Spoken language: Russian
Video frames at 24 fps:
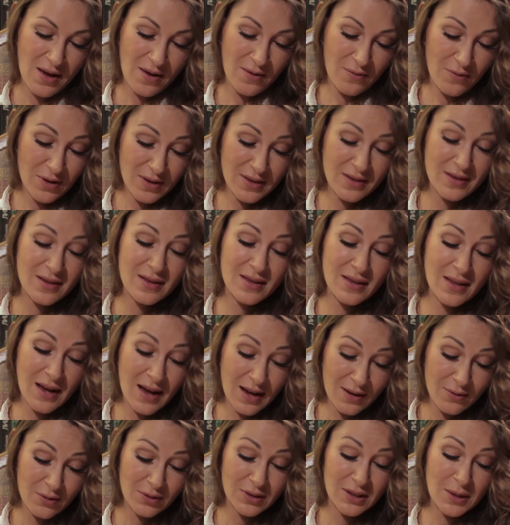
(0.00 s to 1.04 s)
Вот
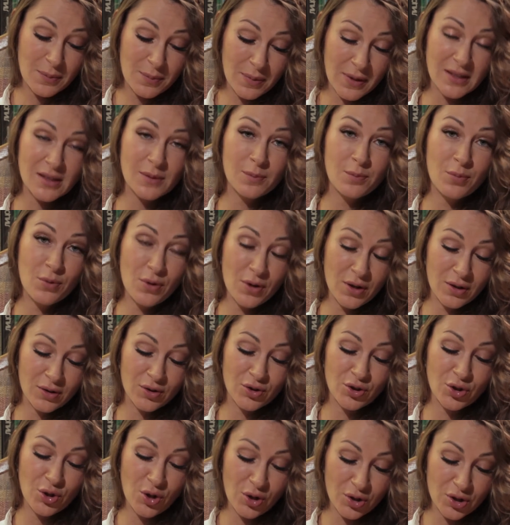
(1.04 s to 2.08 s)
так вот и проспорил
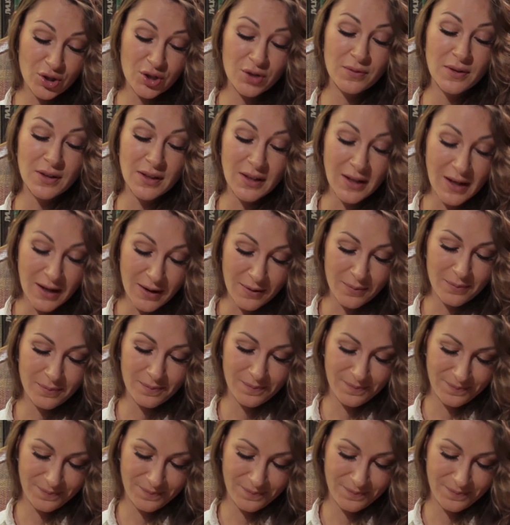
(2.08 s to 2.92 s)
черт швее.